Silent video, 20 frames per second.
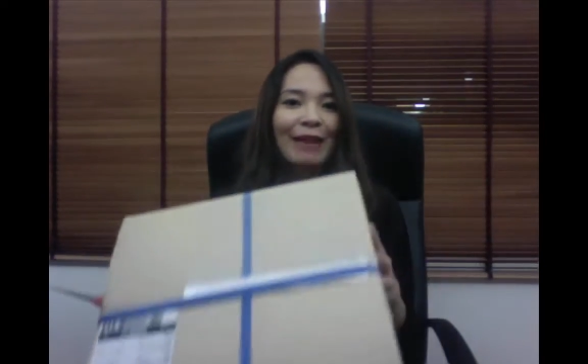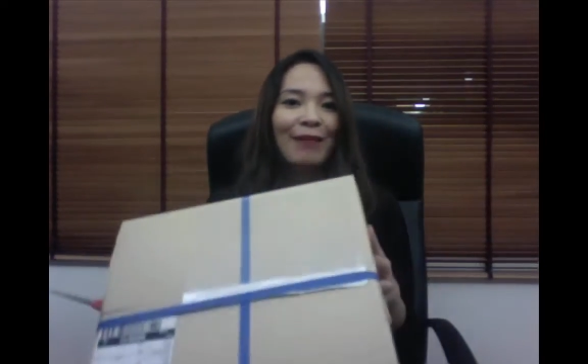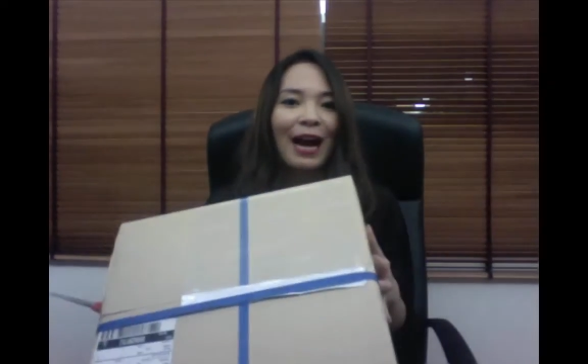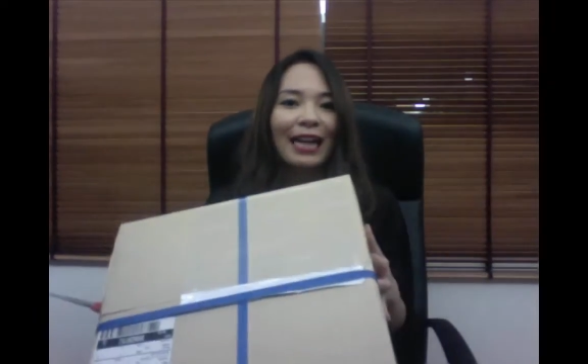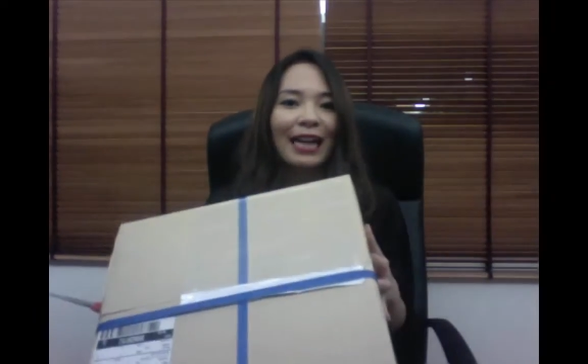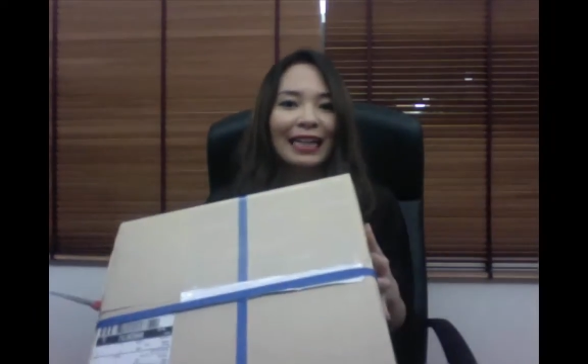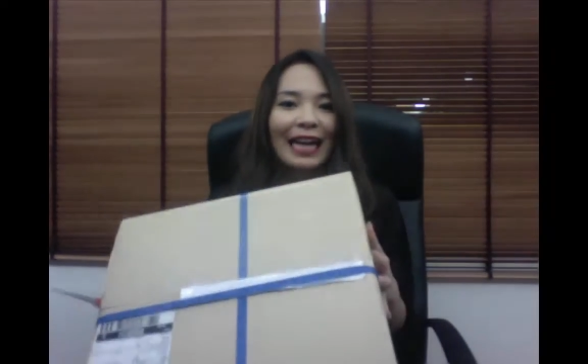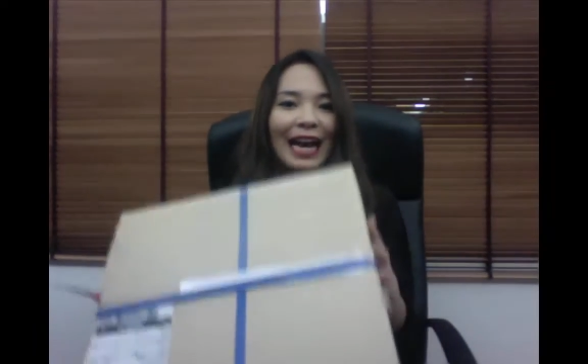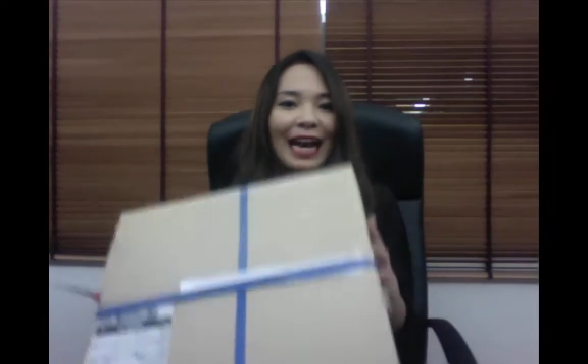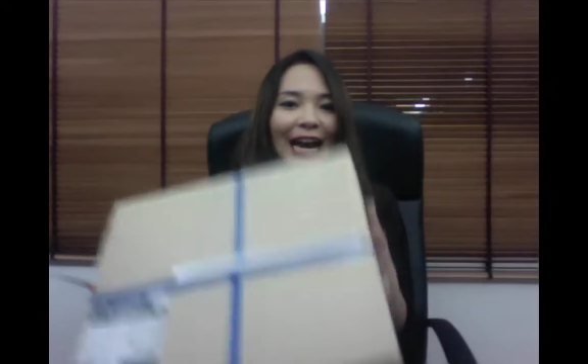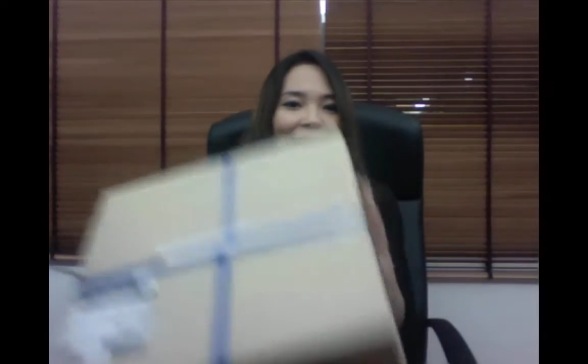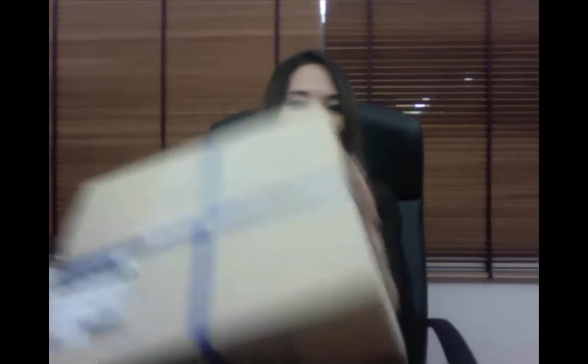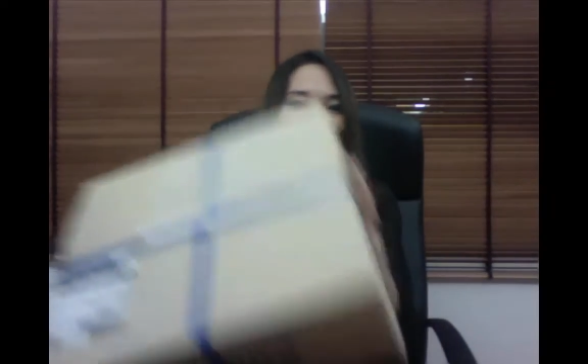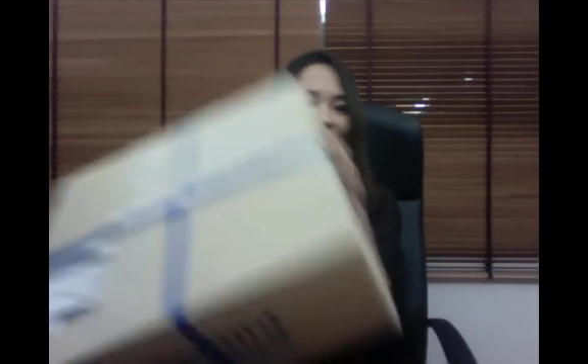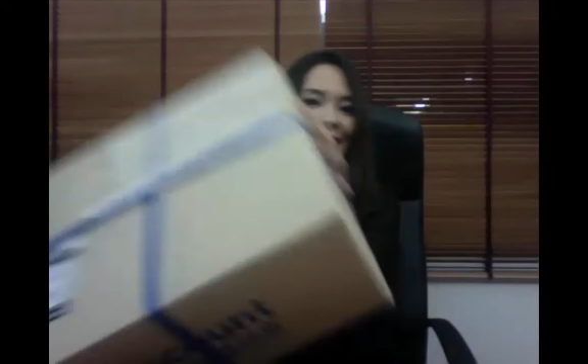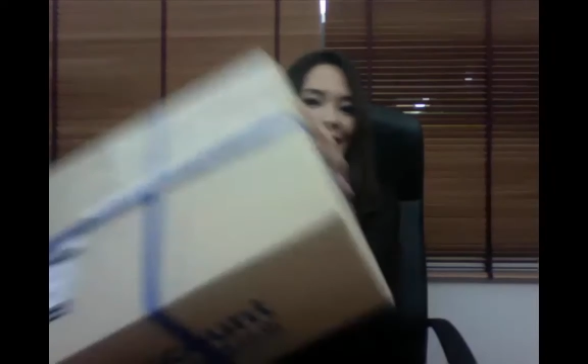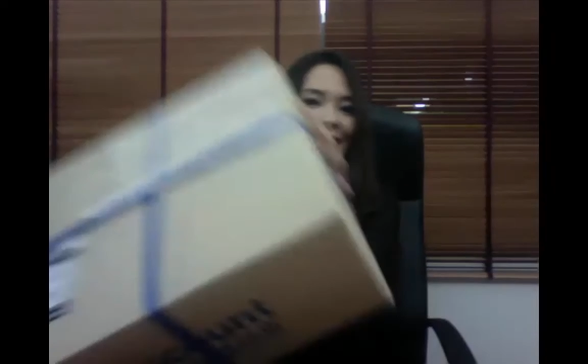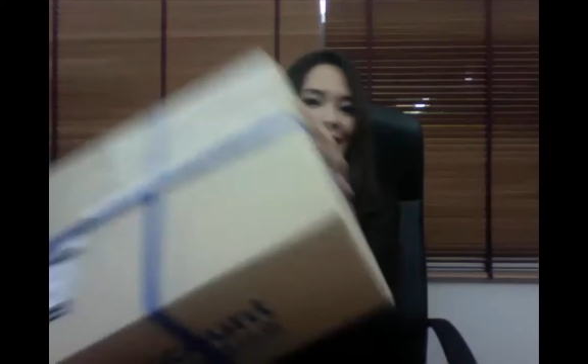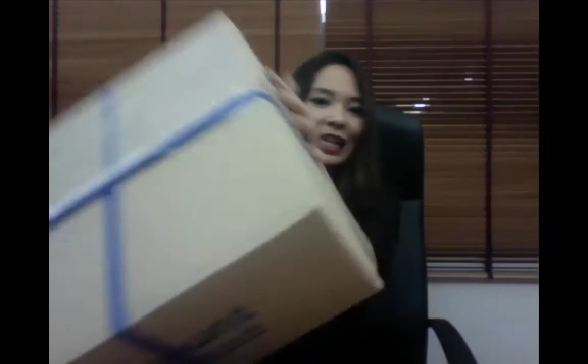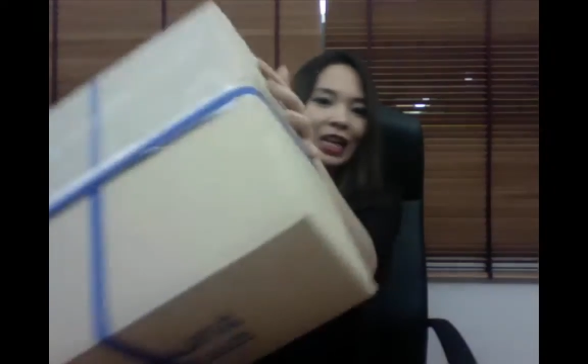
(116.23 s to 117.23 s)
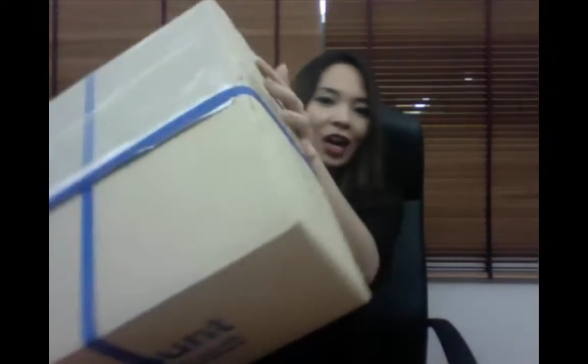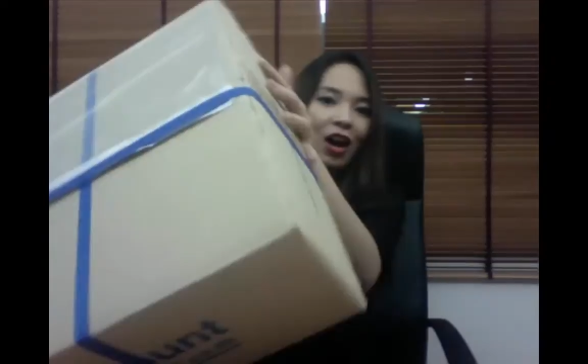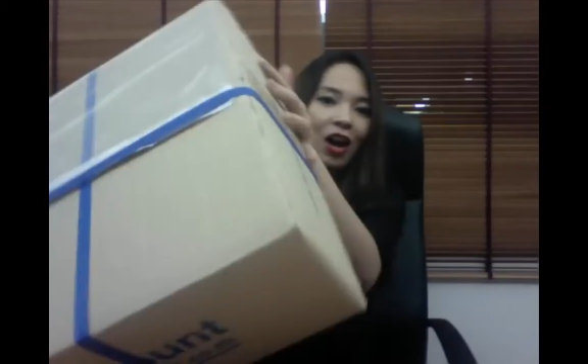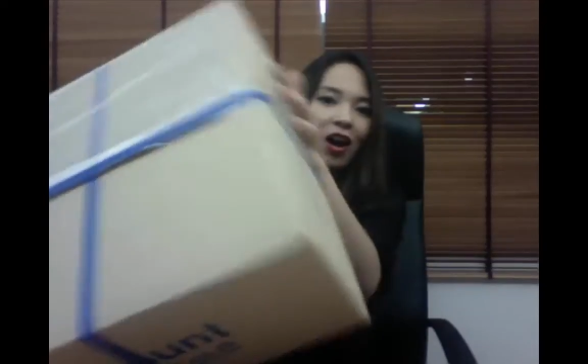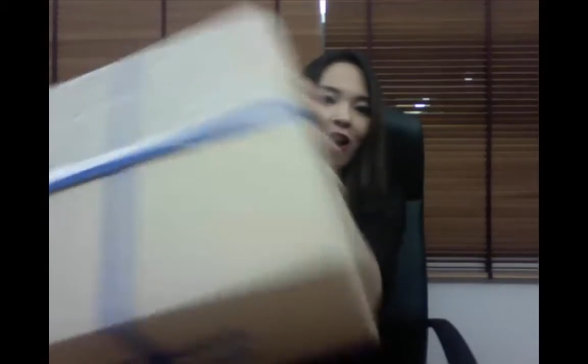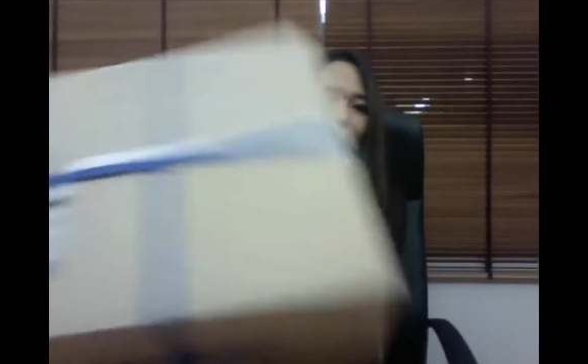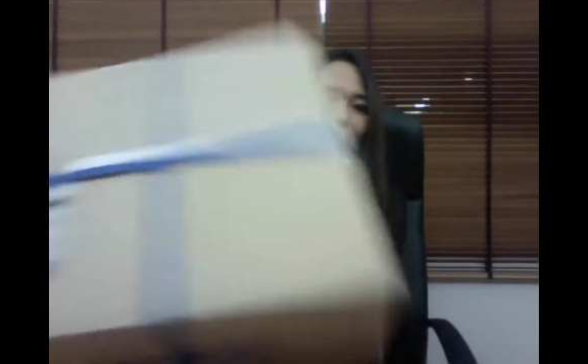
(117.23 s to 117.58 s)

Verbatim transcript: บ้างนะคะก็